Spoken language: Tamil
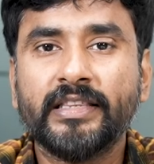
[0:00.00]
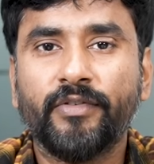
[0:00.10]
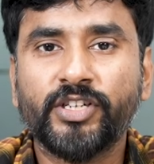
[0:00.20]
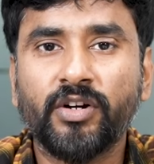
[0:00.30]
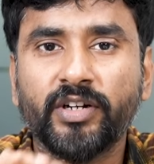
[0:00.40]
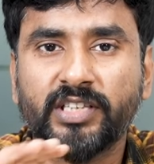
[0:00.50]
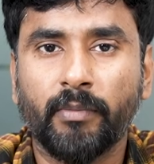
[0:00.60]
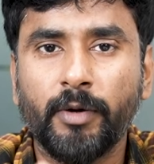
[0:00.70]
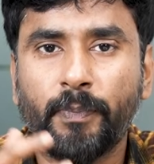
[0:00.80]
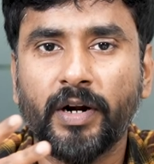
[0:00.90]
இந்த வருஷம் அவங்க
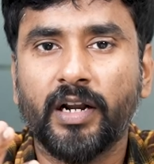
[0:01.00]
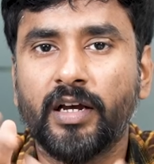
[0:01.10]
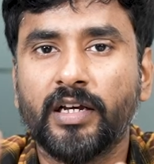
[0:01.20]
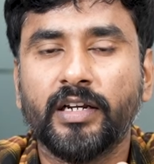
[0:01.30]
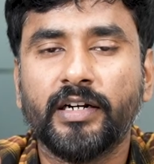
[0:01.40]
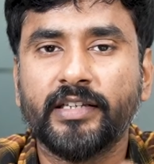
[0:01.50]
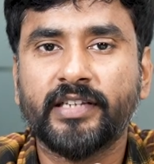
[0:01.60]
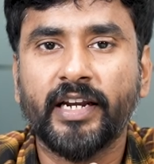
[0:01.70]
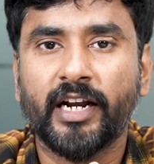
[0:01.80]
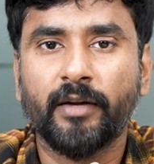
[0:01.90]
சப்மிட் பண்ண
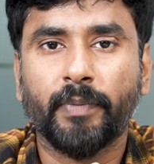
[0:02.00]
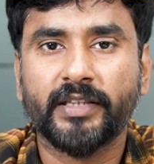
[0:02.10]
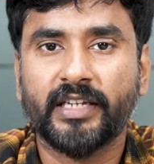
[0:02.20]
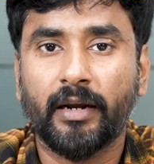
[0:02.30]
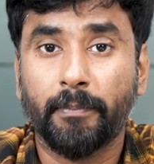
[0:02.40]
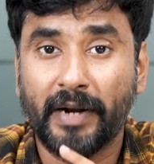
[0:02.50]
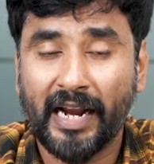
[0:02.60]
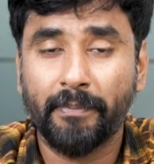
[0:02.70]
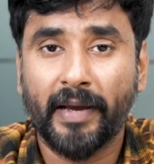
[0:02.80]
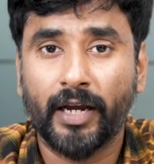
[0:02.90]
டிசைன் என்னென்னு பார்த்தீங்கன்னா
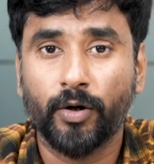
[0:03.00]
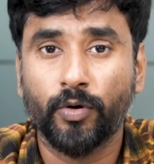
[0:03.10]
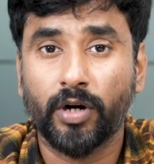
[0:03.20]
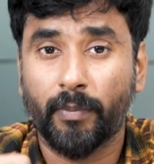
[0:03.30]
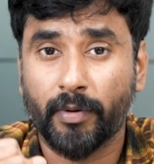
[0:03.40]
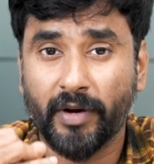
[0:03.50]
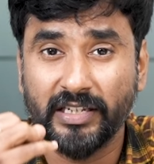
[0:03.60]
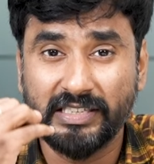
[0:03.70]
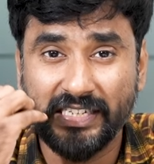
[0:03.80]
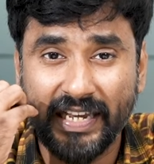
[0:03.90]
பிராண்ட் பெங்களூர் அப்புறமா
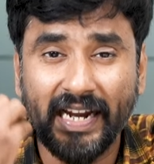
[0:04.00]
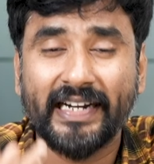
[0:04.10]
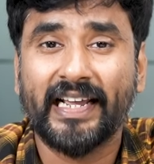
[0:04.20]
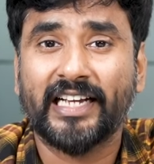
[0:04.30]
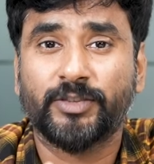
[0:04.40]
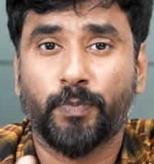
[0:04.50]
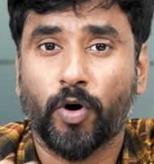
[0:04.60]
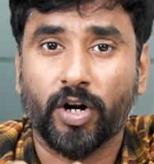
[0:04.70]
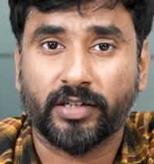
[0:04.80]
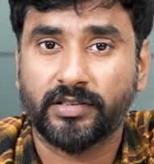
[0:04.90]
ஜிஐ டேக்ஸ்
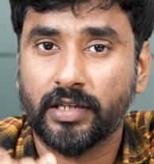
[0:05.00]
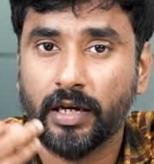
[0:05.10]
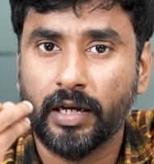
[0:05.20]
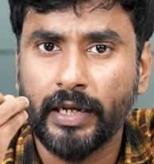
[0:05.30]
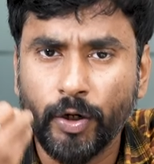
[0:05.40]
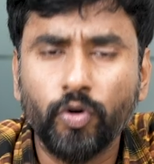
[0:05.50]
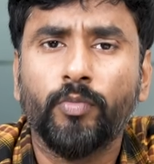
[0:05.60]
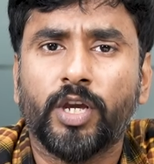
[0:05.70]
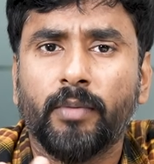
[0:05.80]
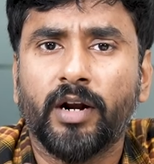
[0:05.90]
ப்ராடக்ட்ஸ் இன்னொரு
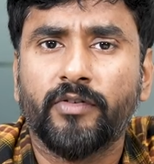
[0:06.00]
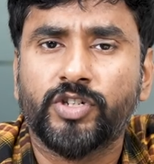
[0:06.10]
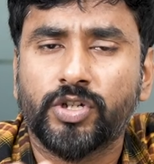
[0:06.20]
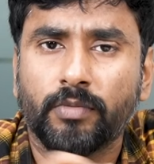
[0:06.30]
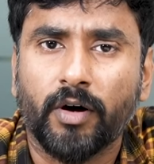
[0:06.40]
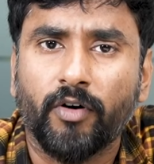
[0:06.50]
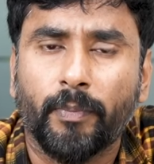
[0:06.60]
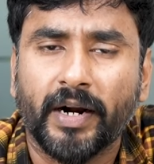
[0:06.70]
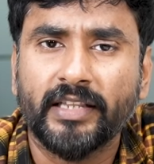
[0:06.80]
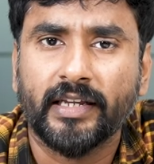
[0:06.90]
முக்கியமான விஷயம் அவங்க
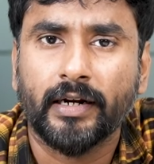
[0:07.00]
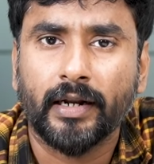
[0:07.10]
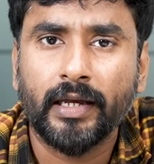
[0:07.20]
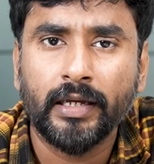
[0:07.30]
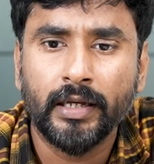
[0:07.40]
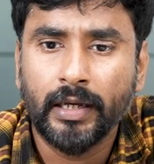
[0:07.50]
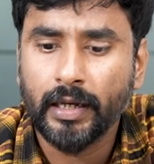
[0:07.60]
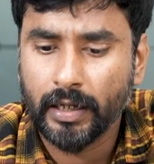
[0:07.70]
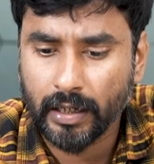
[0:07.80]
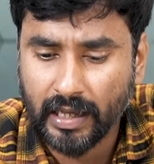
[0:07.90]
பண்ணது என்னென்னா
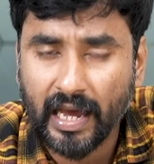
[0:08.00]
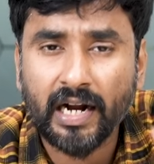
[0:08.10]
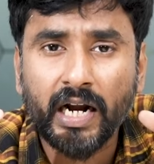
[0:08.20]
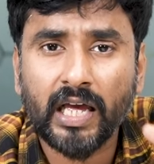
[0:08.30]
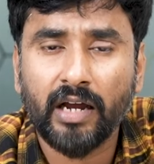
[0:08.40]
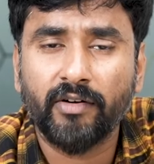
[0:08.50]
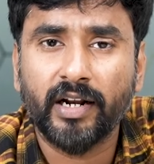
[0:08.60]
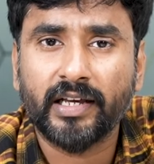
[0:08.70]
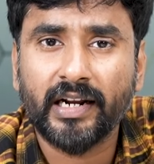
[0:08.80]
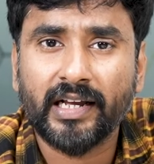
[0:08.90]

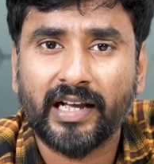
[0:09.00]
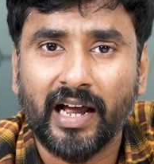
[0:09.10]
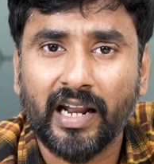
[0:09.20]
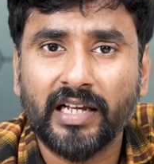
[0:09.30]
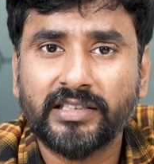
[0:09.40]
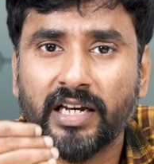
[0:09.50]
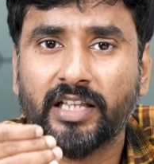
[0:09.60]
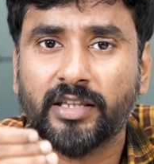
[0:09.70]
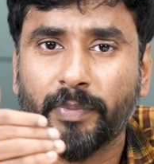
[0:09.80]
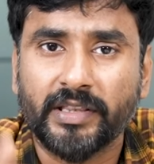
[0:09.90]
கர்நாடகாவில் இருக்கிற
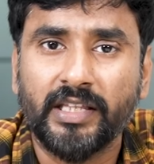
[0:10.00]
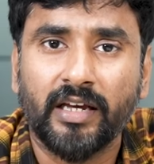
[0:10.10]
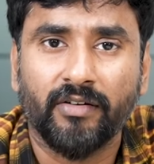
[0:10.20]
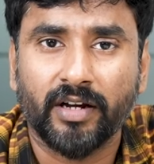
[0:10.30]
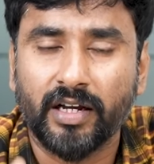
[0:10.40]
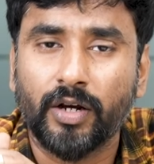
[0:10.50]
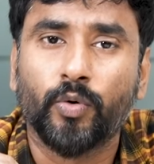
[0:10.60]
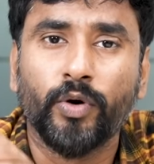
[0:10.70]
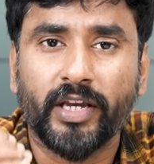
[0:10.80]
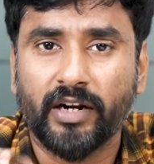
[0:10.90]
கலாச்சாரத்தை பற்றி அவங்க
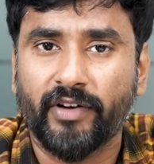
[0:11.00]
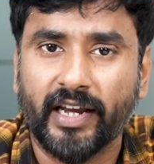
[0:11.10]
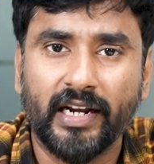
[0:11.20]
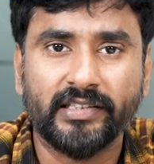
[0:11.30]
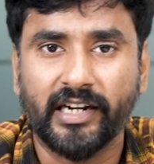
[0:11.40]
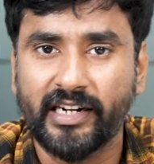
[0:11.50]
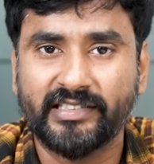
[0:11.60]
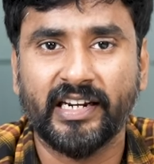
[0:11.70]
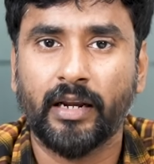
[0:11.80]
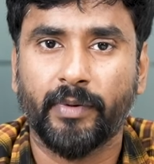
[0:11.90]
குறிக்கிற வகையில் சில
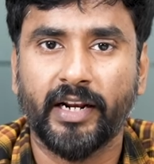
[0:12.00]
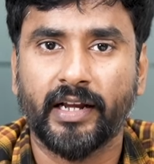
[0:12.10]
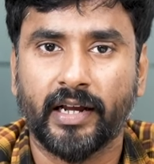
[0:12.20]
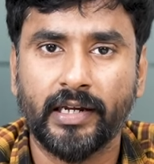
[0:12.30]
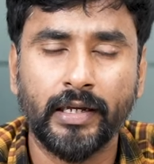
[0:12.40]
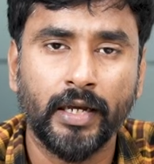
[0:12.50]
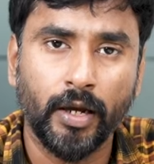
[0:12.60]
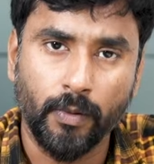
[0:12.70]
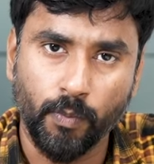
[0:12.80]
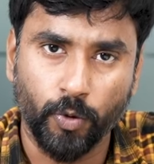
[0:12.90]
டிசைன்லாம் பண்ணியிருக்காங்க
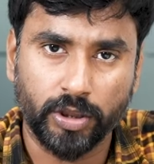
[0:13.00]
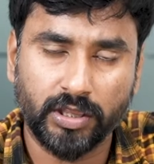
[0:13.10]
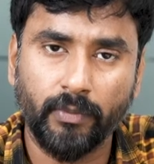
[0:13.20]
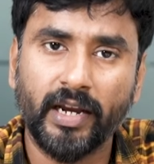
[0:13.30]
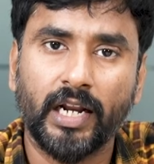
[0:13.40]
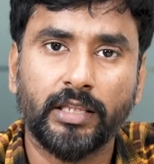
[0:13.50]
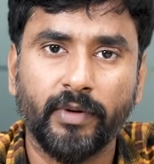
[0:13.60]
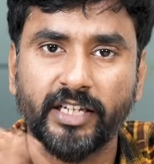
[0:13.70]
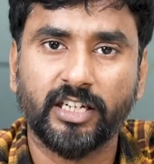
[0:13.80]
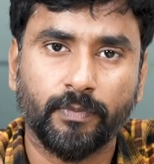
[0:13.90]
மொத்தமாக
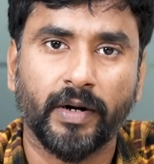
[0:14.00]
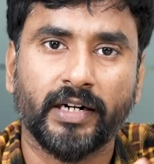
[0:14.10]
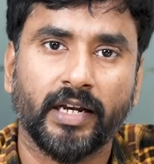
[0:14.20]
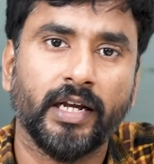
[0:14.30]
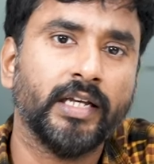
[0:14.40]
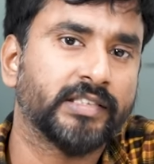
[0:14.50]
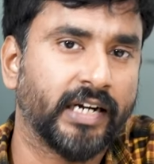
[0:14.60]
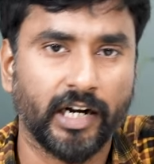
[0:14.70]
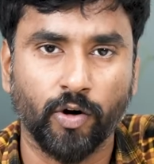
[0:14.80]
எல்லாத்தையுமே ரிஜெக்ட் பண்ணிட்டாங்க சென்ட்ரல்